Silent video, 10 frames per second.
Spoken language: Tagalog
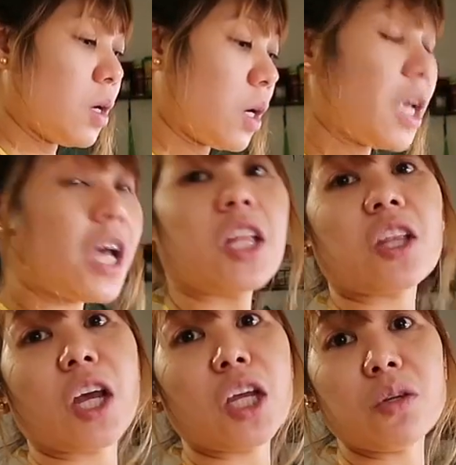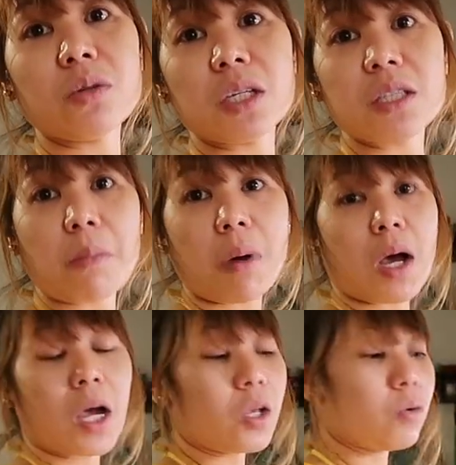Kaya i-try niyo yan sa
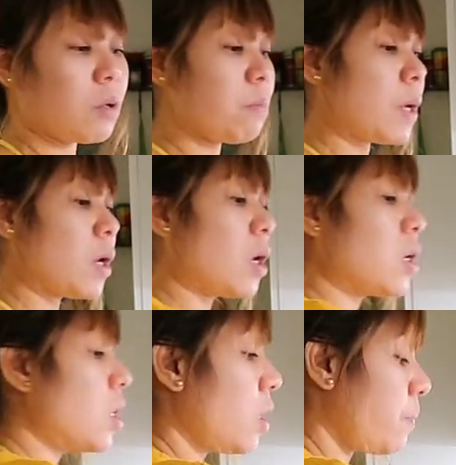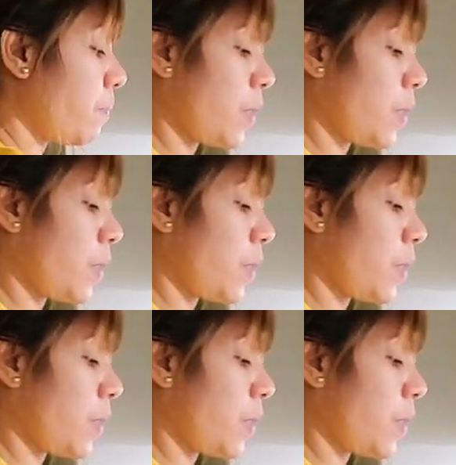bahay, yung empanada.